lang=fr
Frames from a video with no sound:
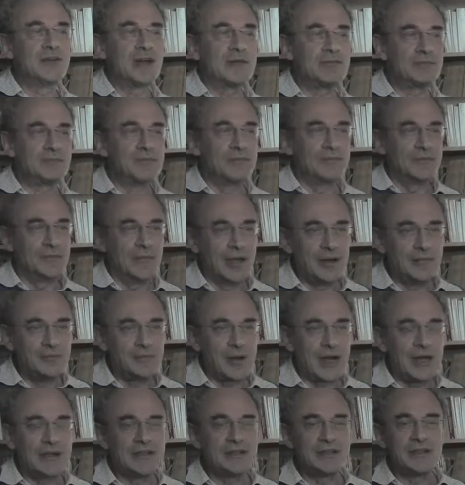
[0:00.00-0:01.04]
va euh,
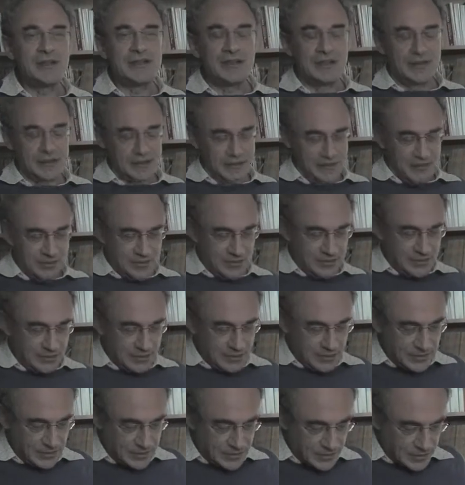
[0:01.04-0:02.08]
parler
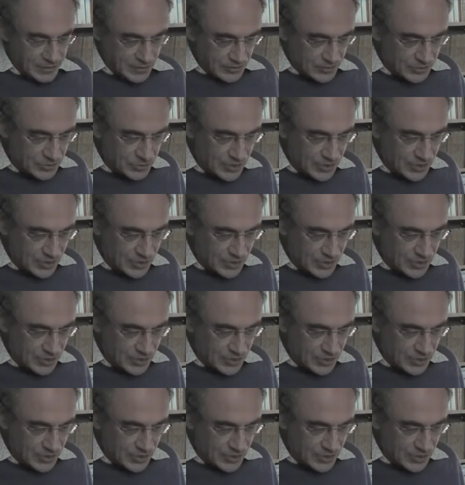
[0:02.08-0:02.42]
euh,